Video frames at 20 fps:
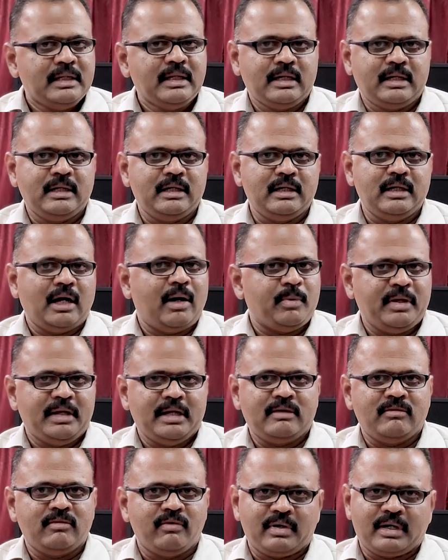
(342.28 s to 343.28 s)
இருக்குது
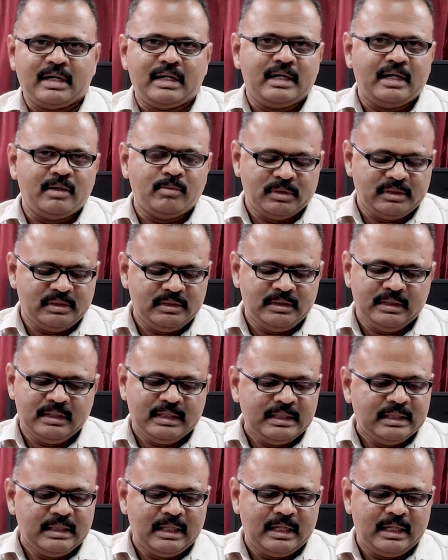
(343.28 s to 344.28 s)
அப்படிங்கிற விவரங்கள் என்பது
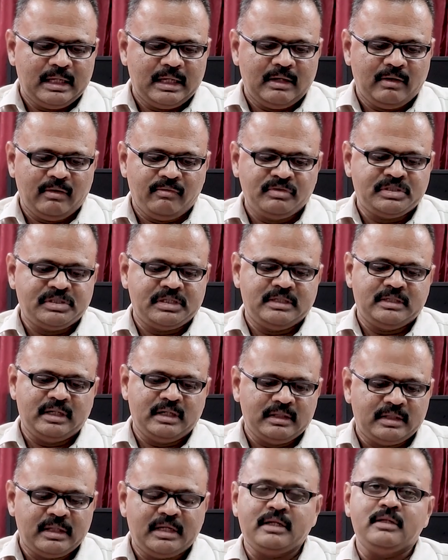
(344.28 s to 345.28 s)
இந்த
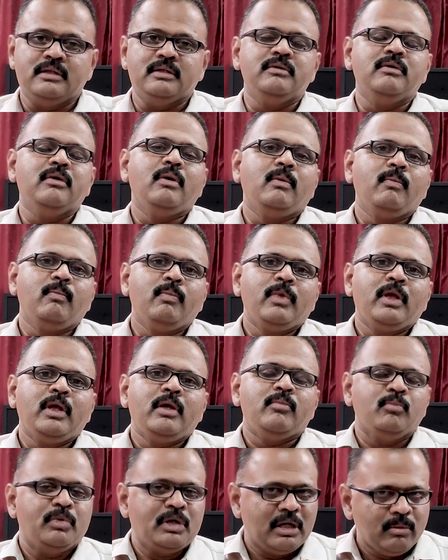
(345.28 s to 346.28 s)
விஷயத்தில் தெரியுது
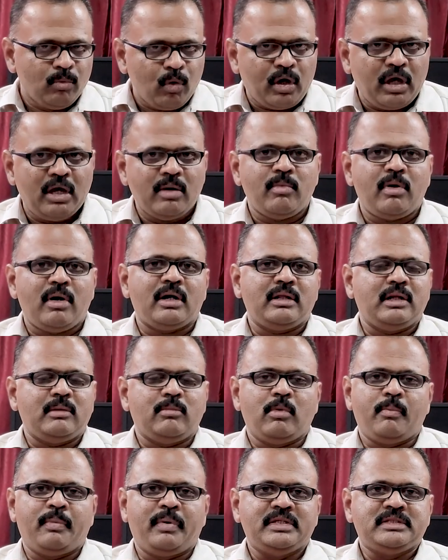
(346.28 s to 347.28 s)
மிக முக்கியமானது
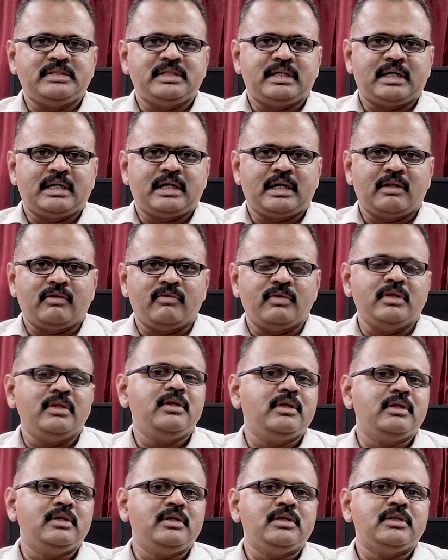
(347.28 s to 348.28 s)
நம்ம பேசிக்கிட்டு இருக்கிறது
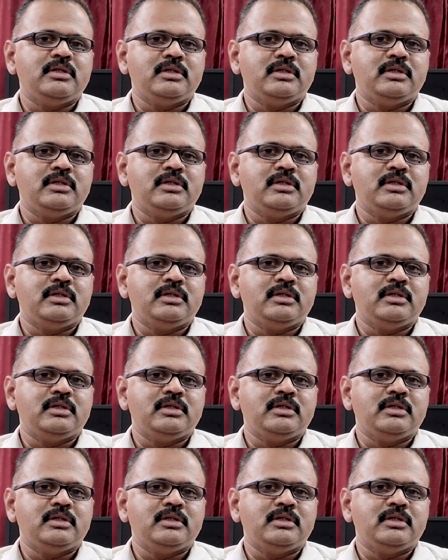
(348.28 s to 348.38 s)
வந்து